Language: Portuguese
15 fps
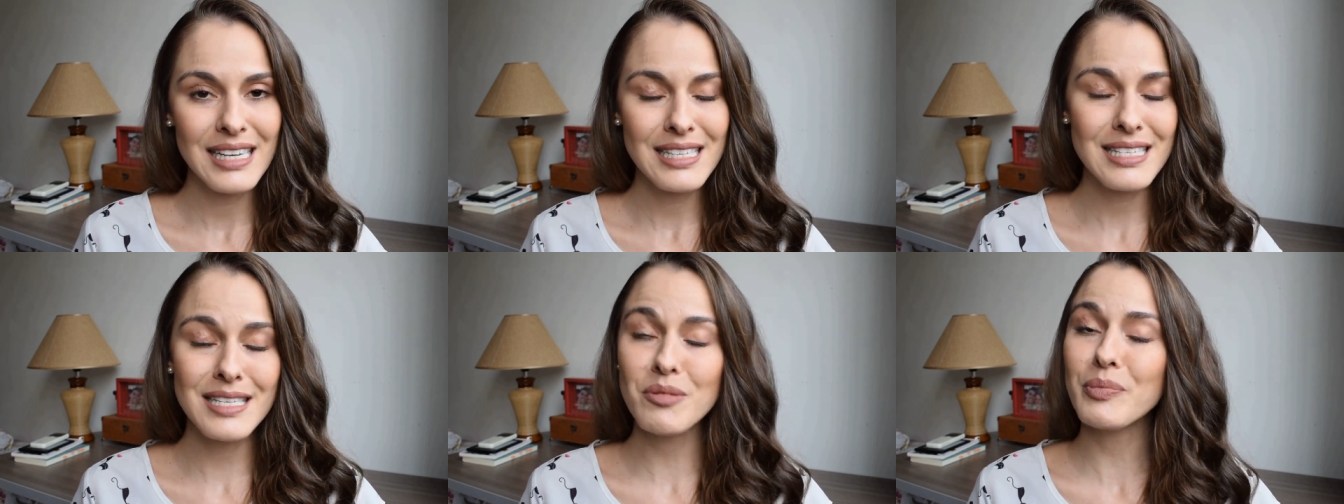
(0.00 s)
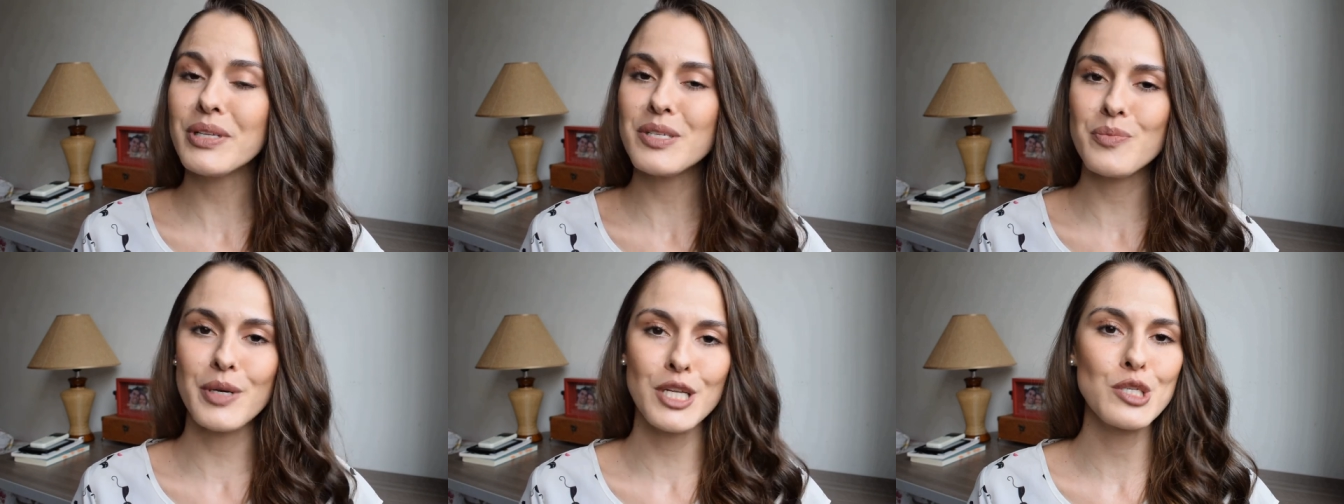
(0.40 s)

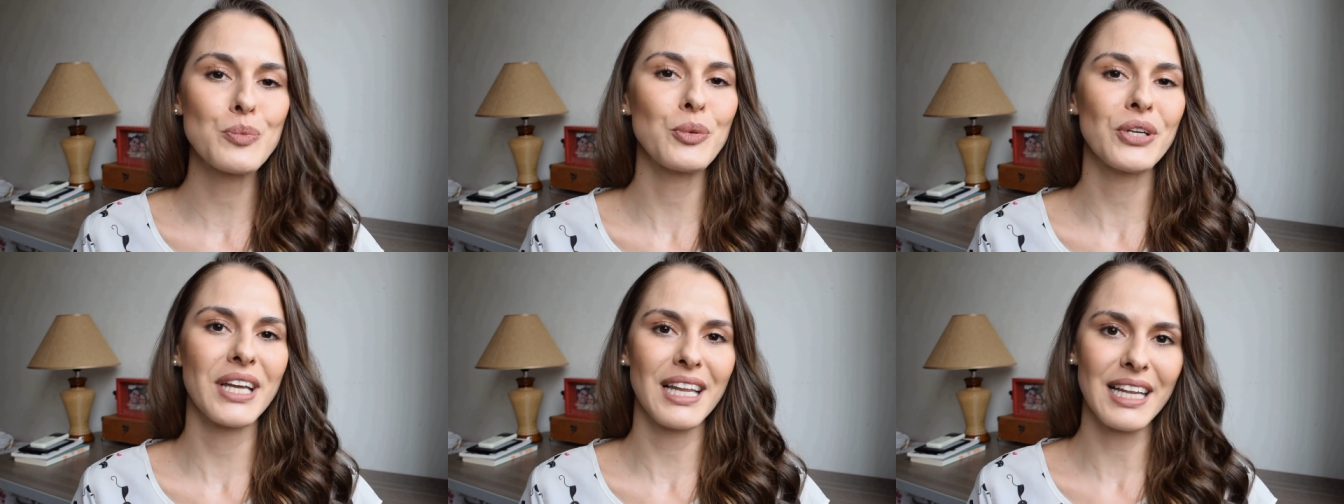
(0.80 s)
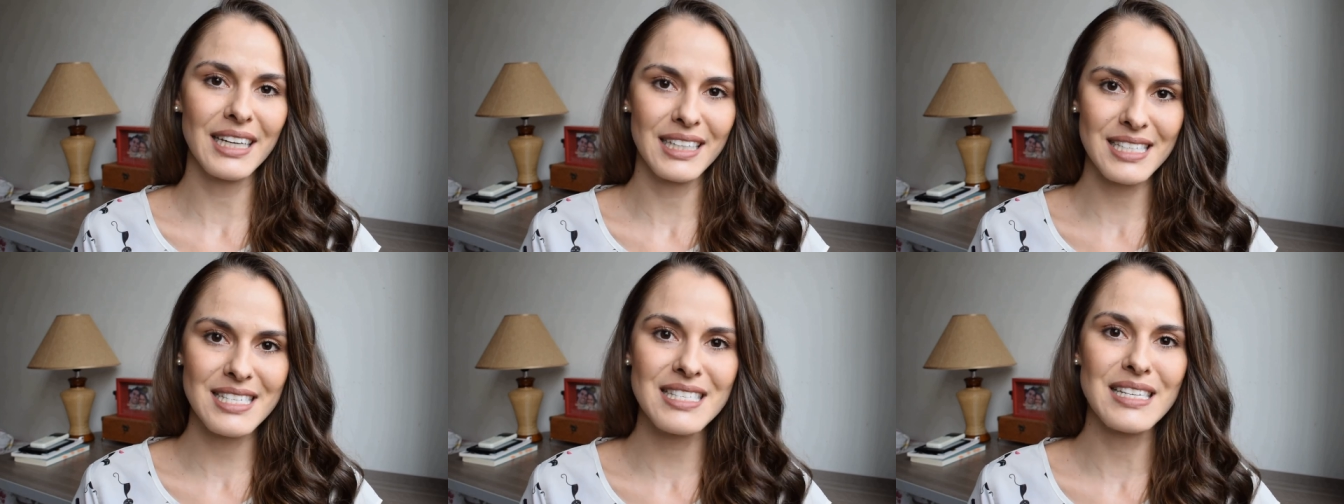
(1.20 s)
simplesmente porque ela é
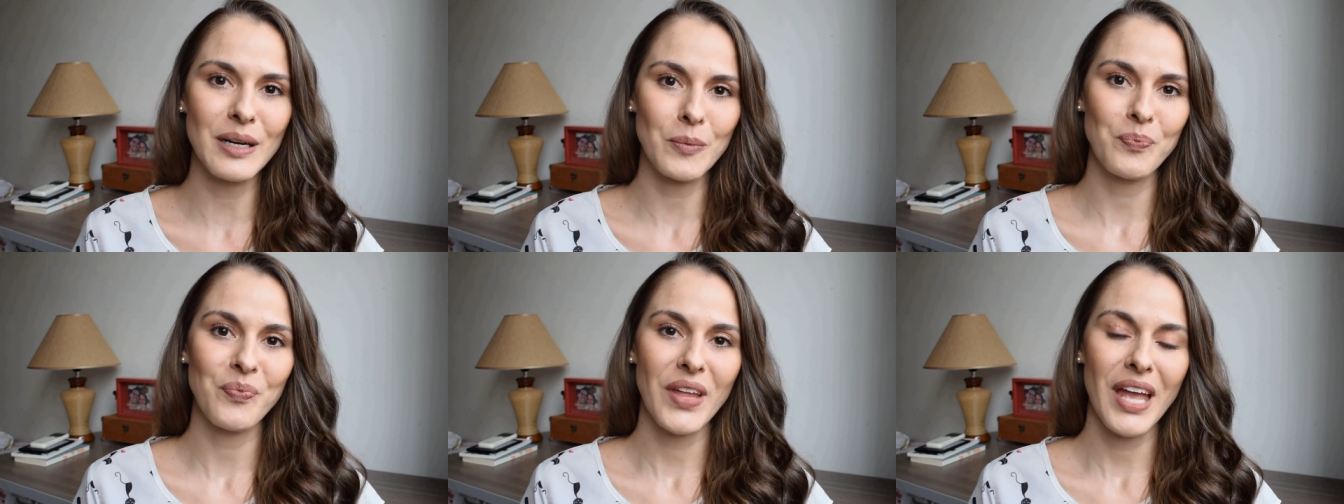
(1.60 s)
cristã.